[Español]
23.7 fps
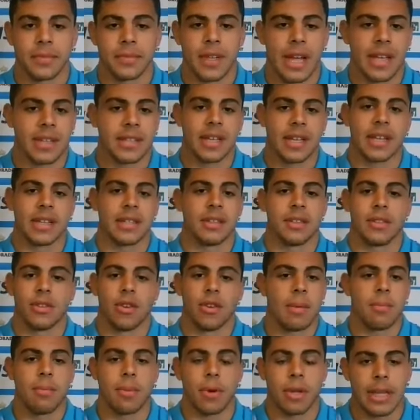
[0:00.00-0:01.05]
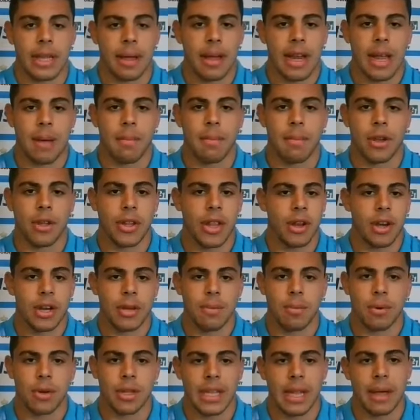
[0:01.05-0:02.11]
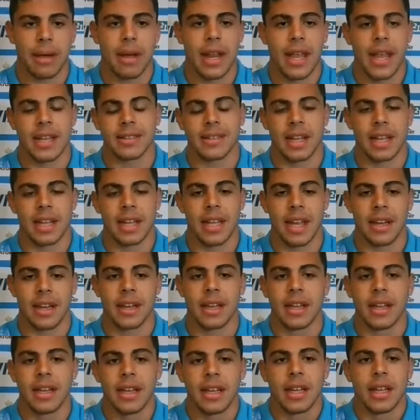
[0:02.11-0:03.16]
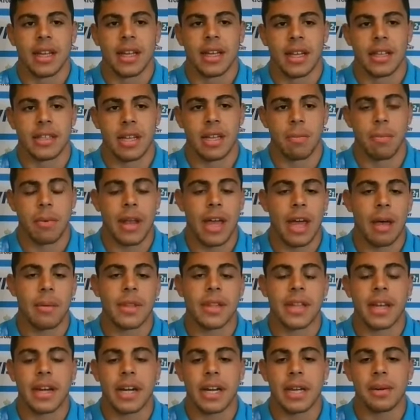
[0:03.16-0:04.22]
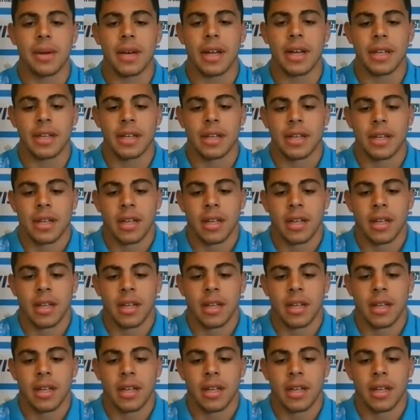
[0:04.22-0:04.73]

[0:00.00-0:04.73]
casi que no le importaba la pelota, no le importaba nada, salían desesperadamente arriba.